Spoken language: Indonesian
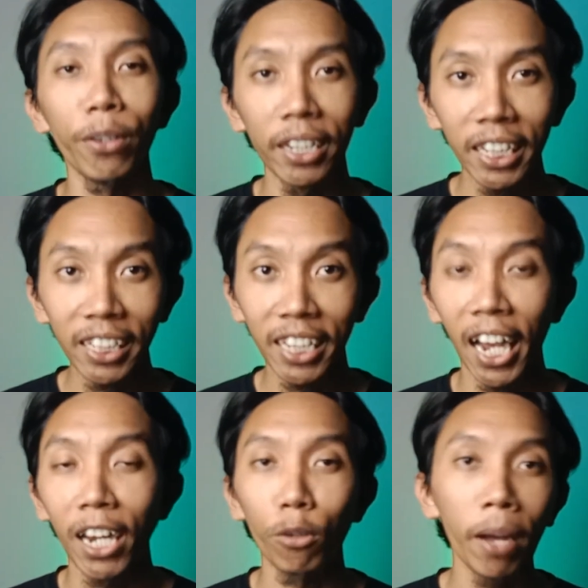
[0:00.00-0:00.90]
ini,
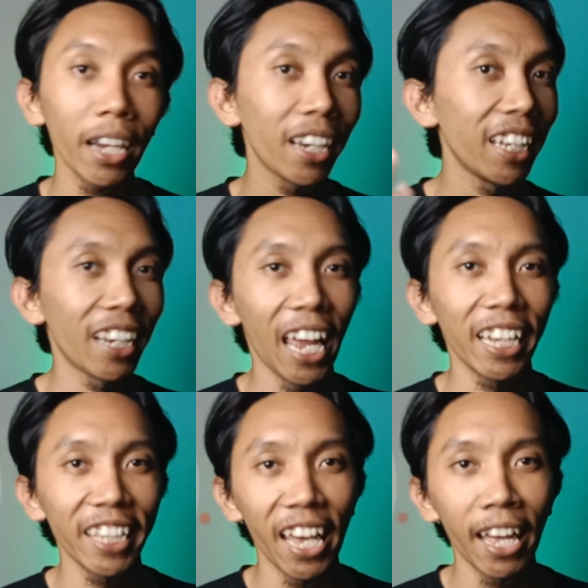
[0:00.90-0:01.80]
jangan lupa klik
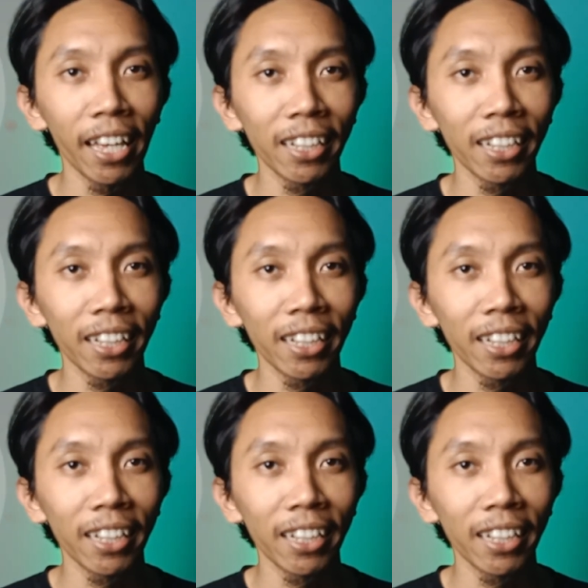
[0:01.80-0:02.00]
like-nya.